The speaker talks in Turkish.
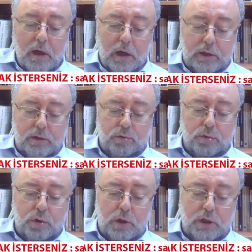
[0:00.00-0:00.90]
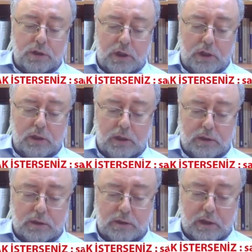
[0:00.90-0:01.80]
Atatürk'ü
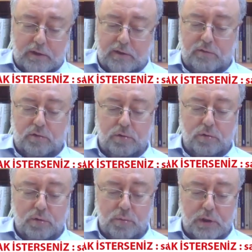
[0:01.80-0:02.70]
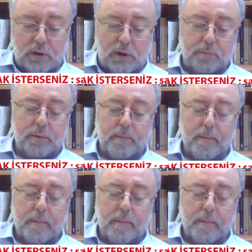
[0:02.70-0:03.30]
Yaşayanlar edisyonları bu kitap.